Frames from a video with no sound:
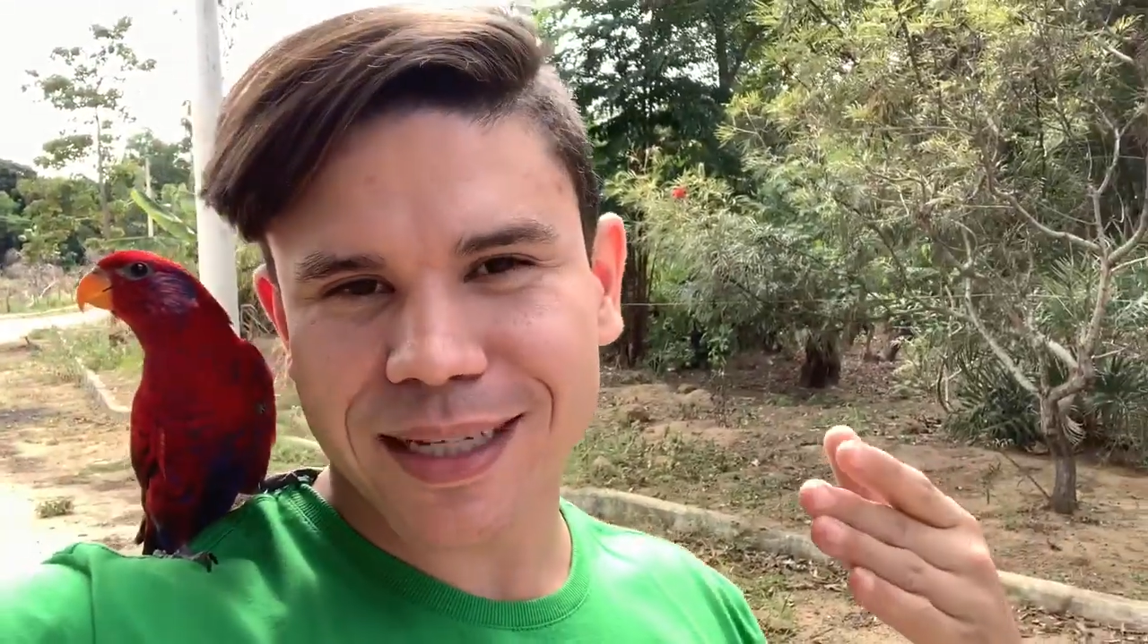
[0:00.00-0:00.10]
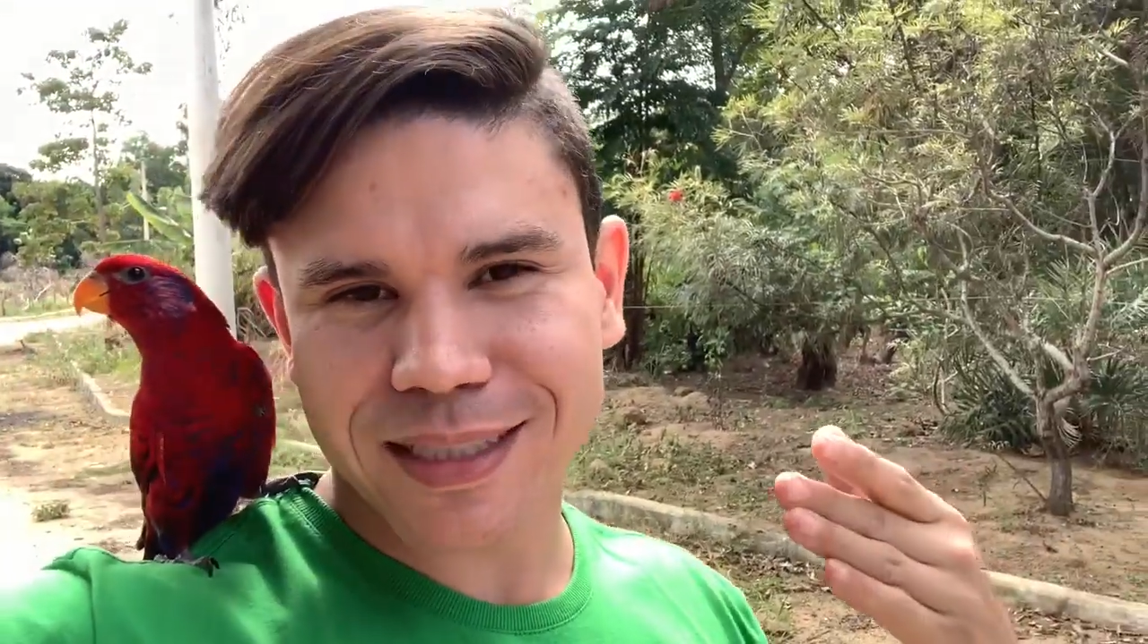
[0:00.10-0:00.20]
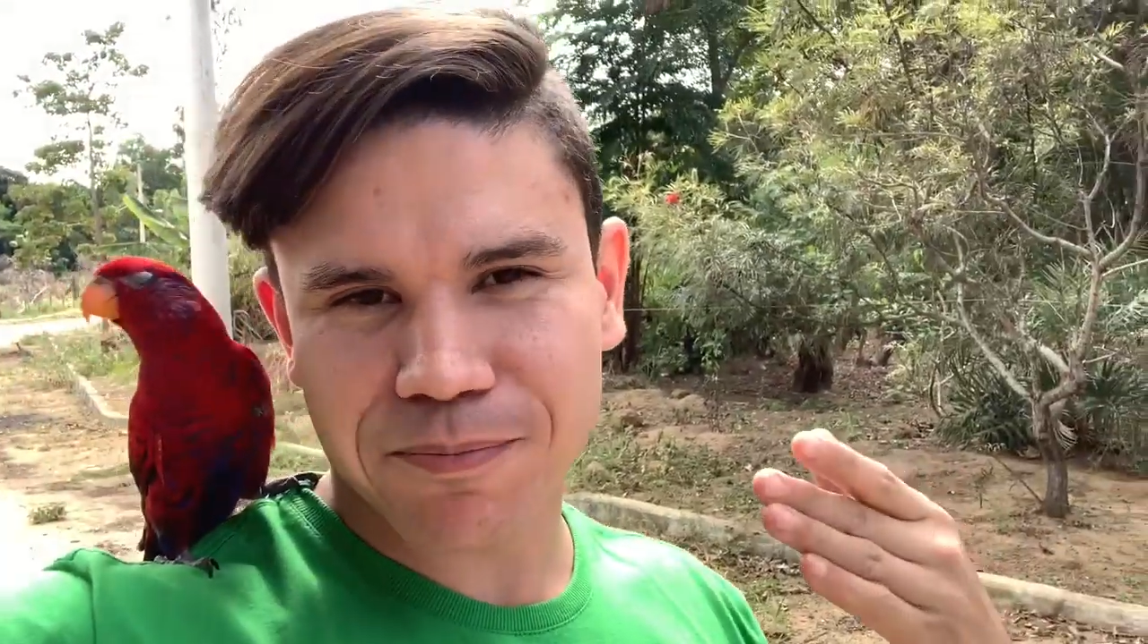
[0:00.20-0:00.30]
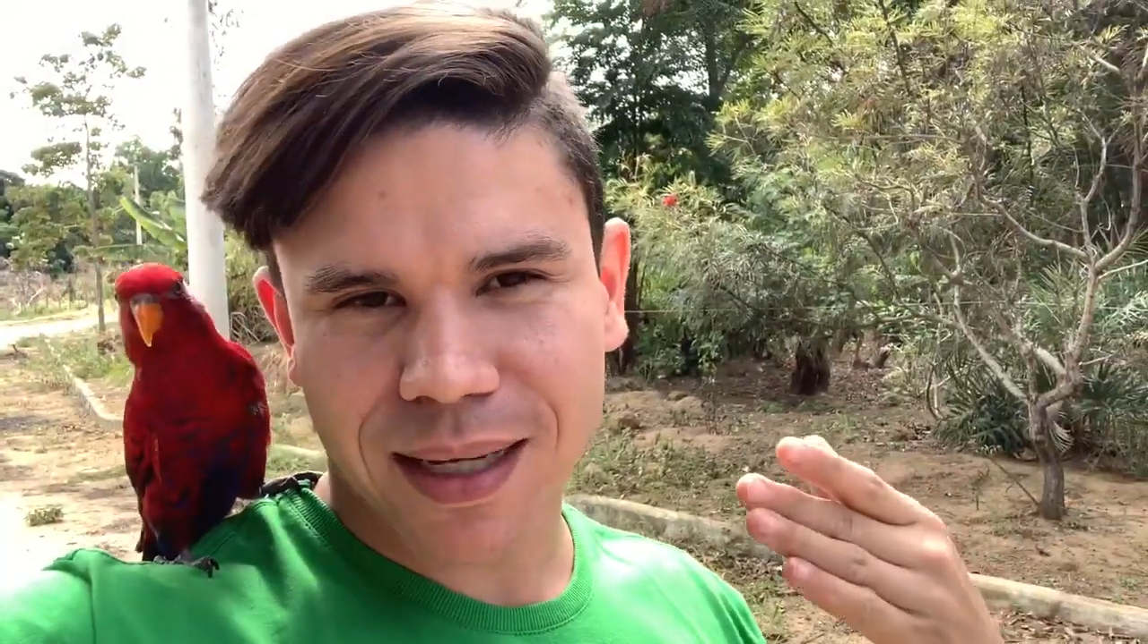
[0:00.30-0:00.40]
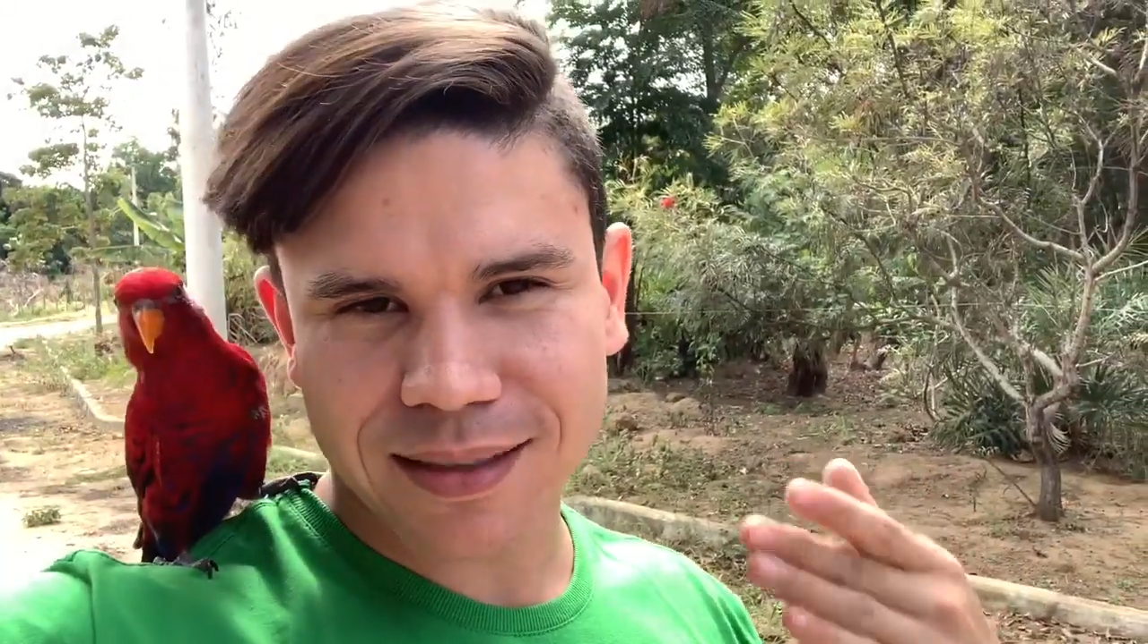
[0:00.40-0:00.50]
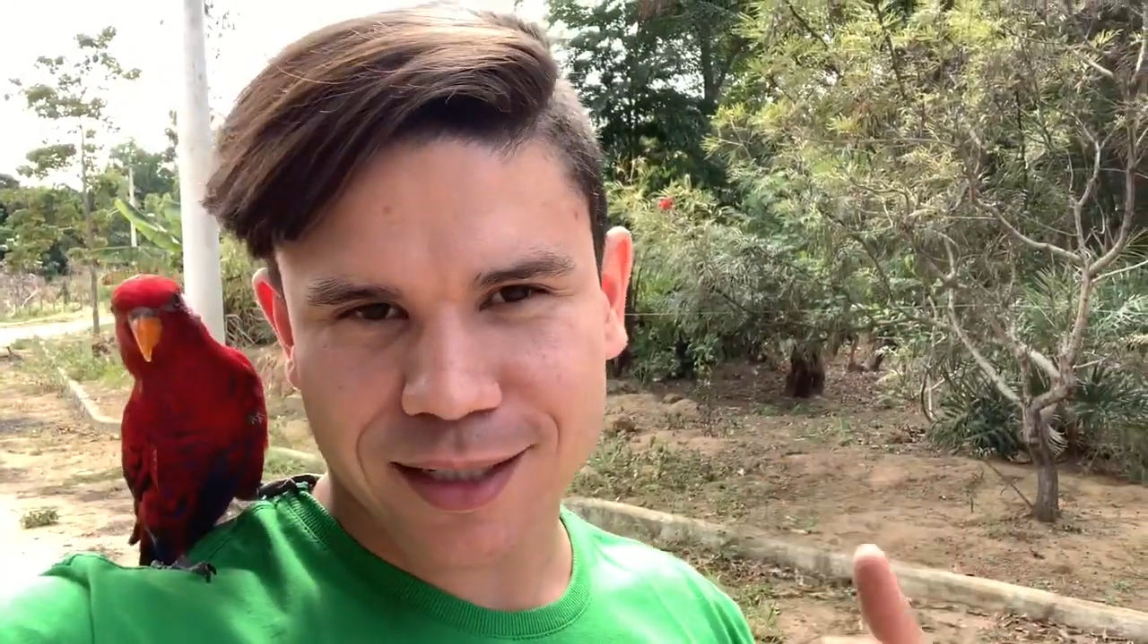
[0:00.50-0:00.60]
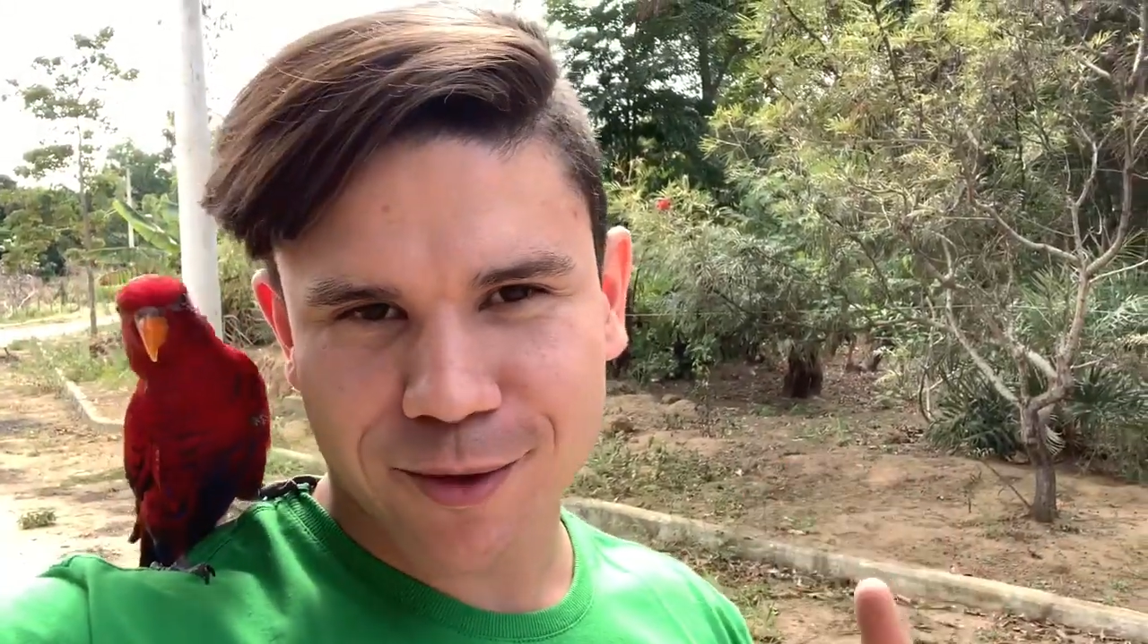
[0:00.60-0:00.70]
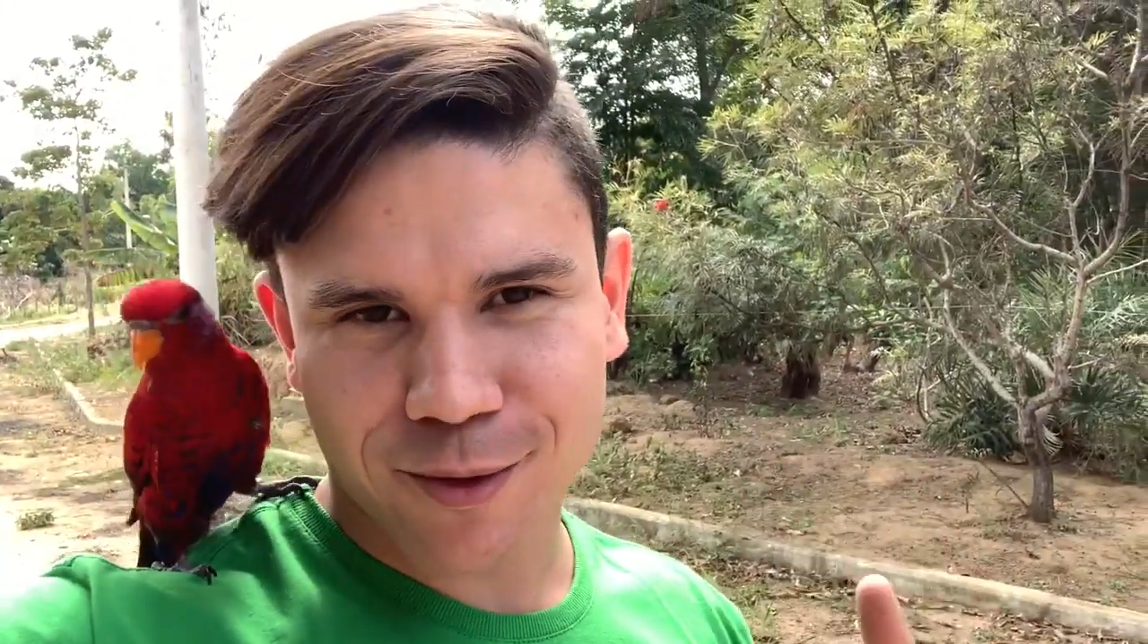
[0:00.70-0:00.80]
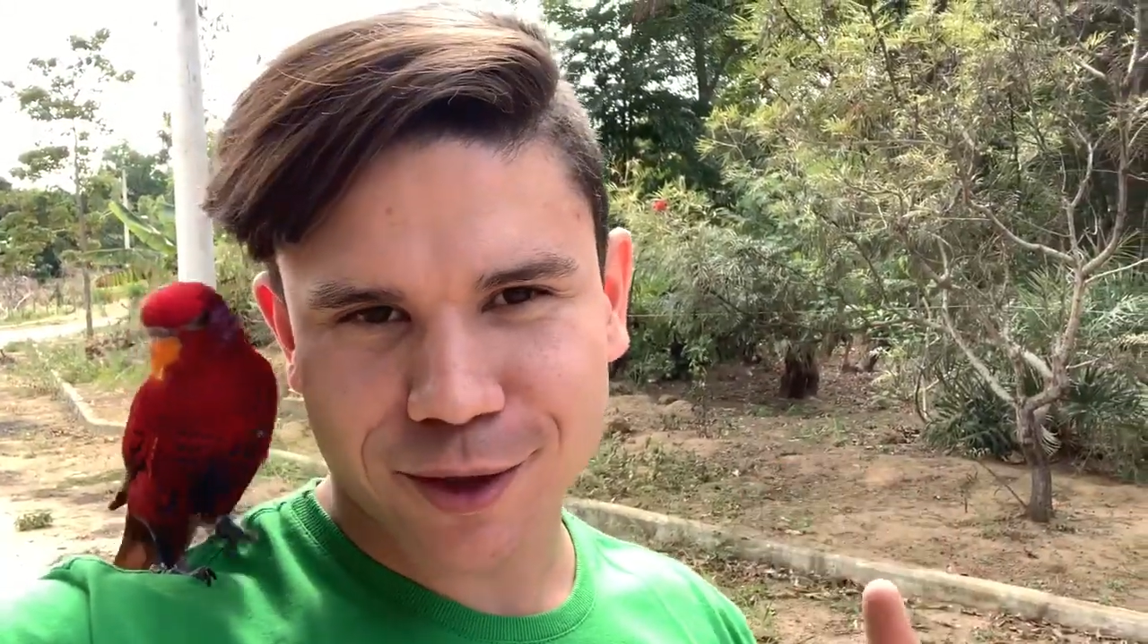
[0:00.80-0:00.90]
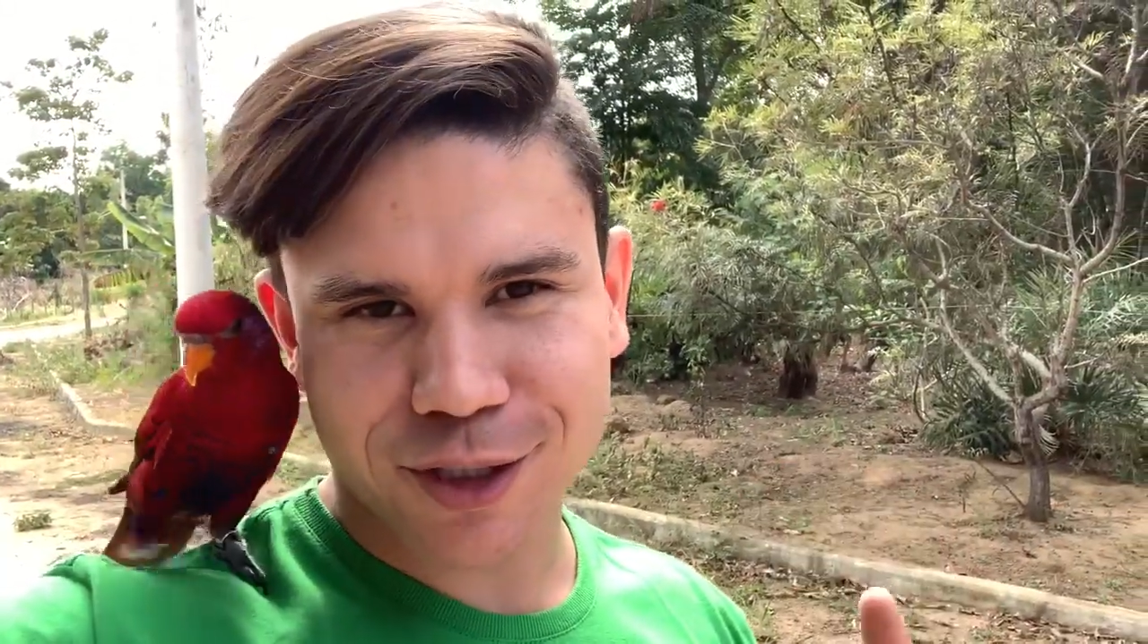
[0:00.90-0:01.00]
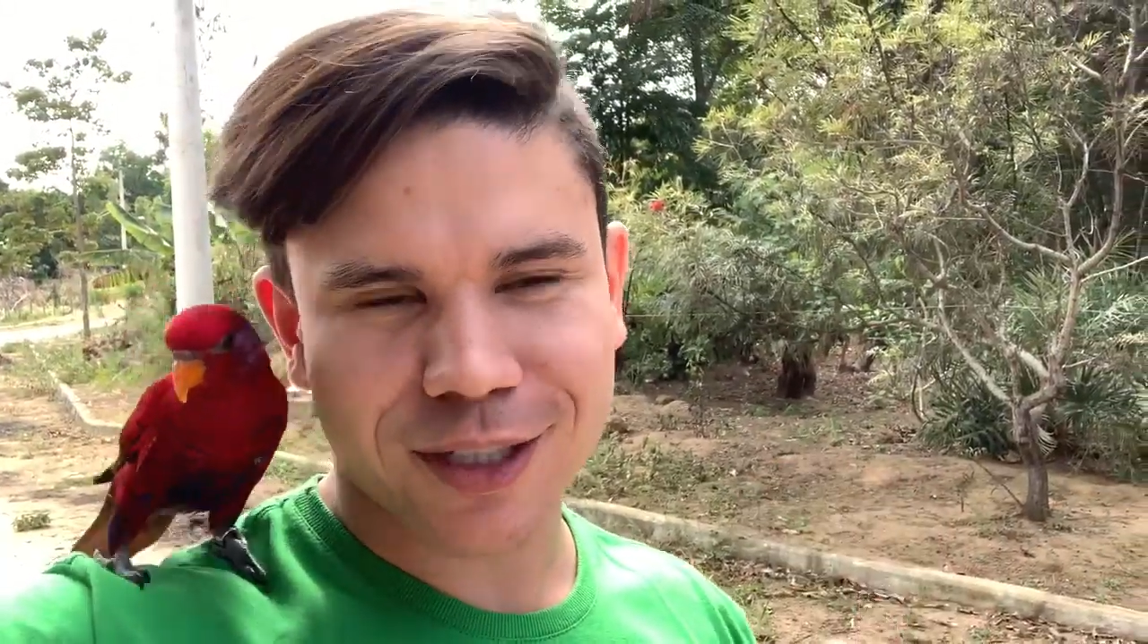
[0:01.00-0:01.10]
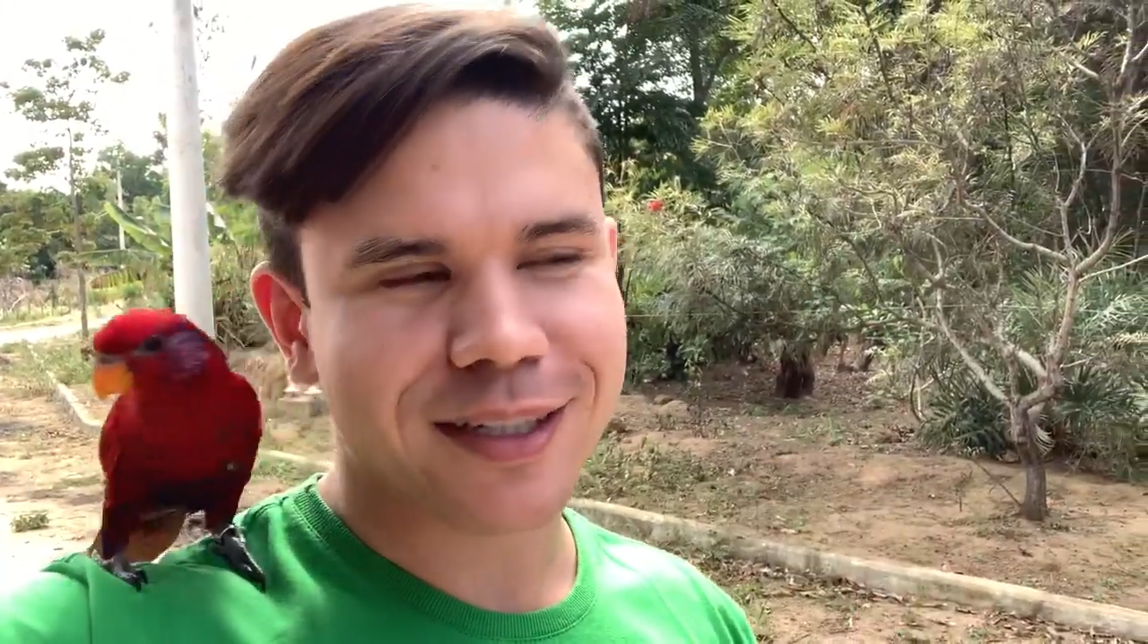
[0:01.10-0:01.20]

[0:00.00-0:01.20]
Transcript: esse passeio hoje.